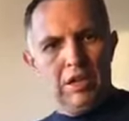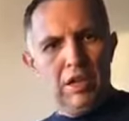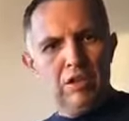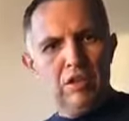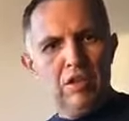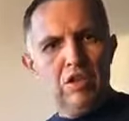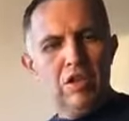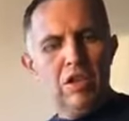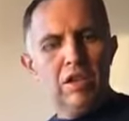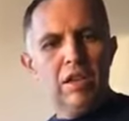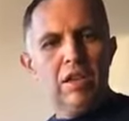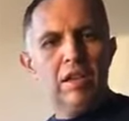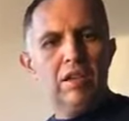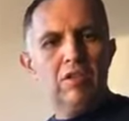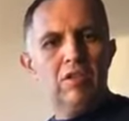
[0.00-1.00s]
ten tydzień
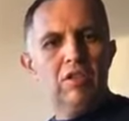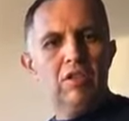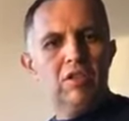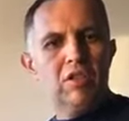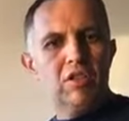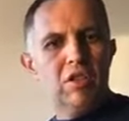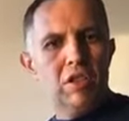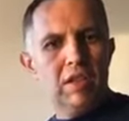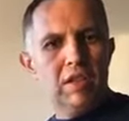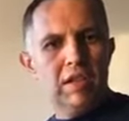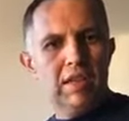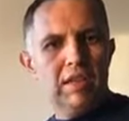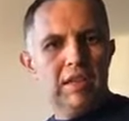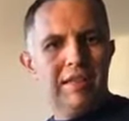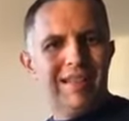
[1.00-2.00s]
to jest tydzień
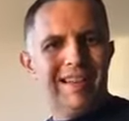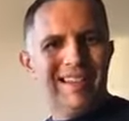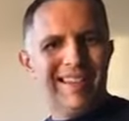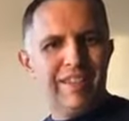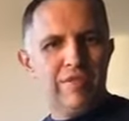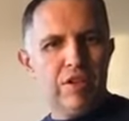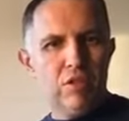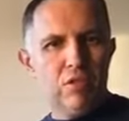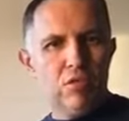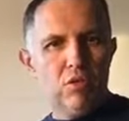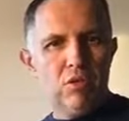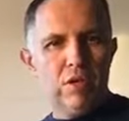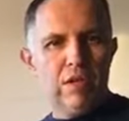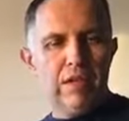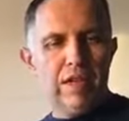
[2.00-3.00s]
transferu
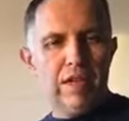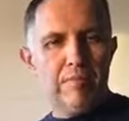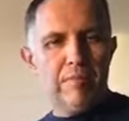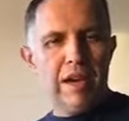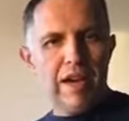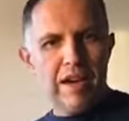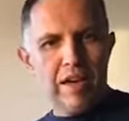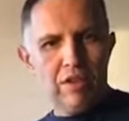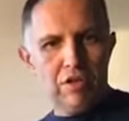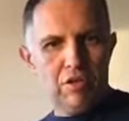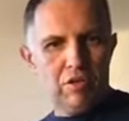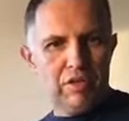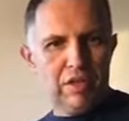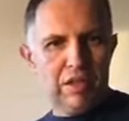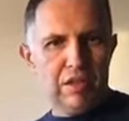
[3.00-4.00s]
Neymara, czyli
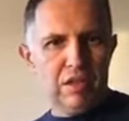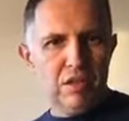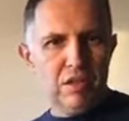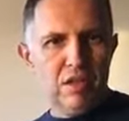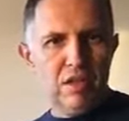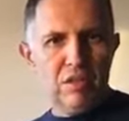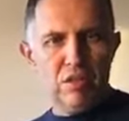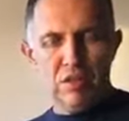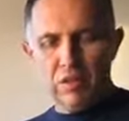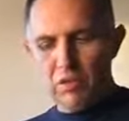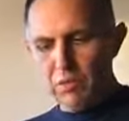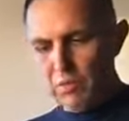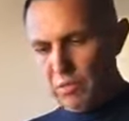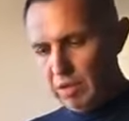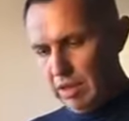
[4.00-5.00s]
ostatnie dni to
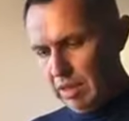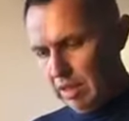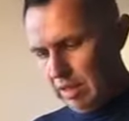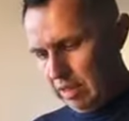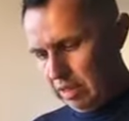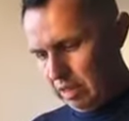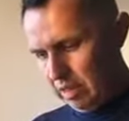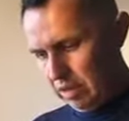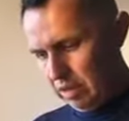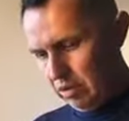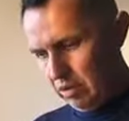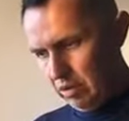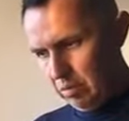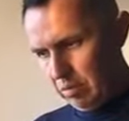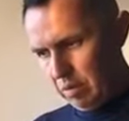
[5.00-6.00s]
są,
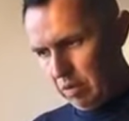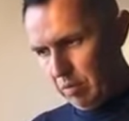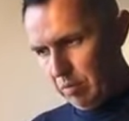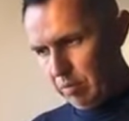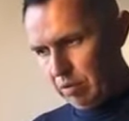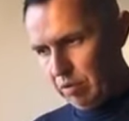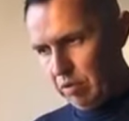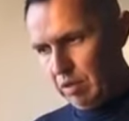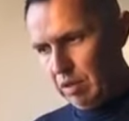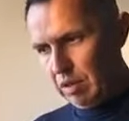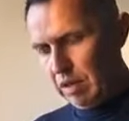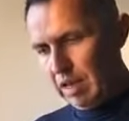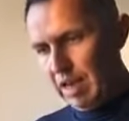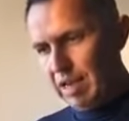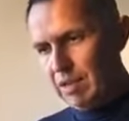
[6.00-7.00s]
to są pod
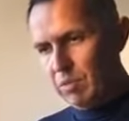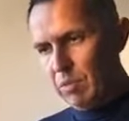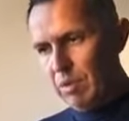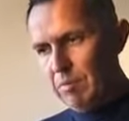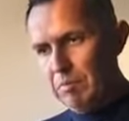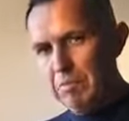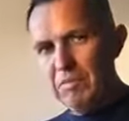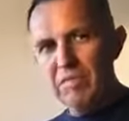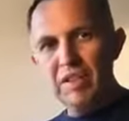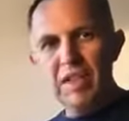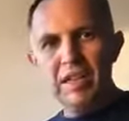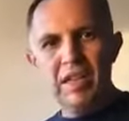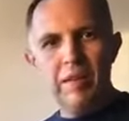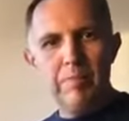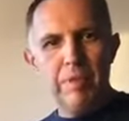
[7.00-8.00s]
hasłem
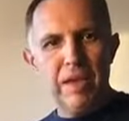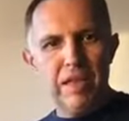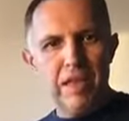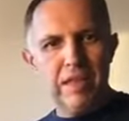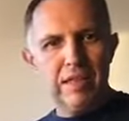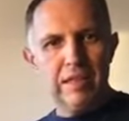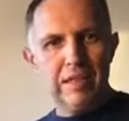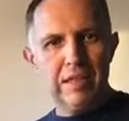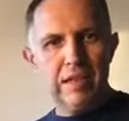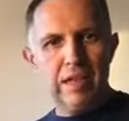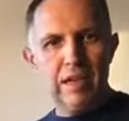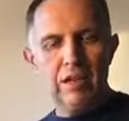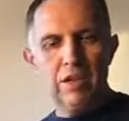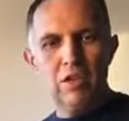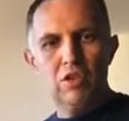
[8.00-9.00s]
wielkich pieniędzy,
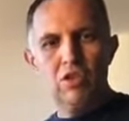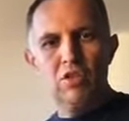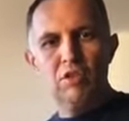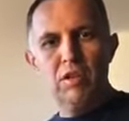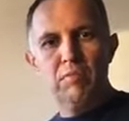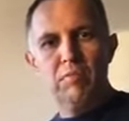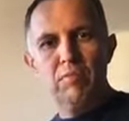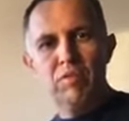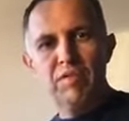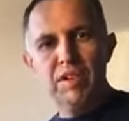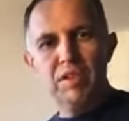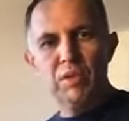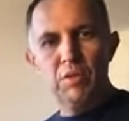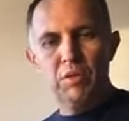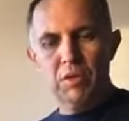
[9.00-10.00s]
tak? I czy one
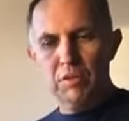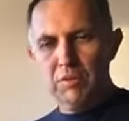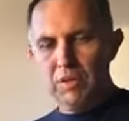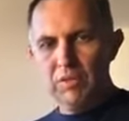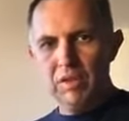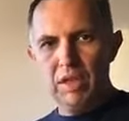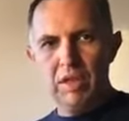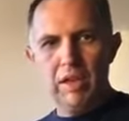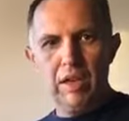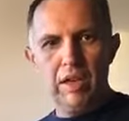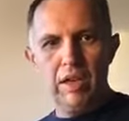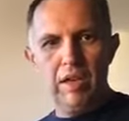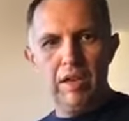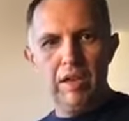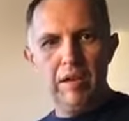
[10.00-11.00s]
bulwersują te wielkie
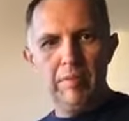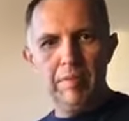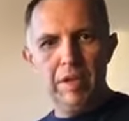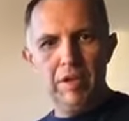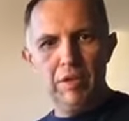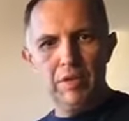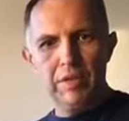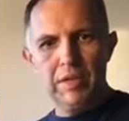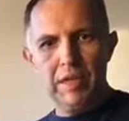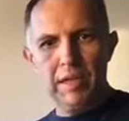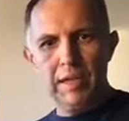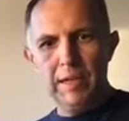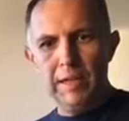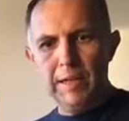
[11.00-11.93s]
pieniądze?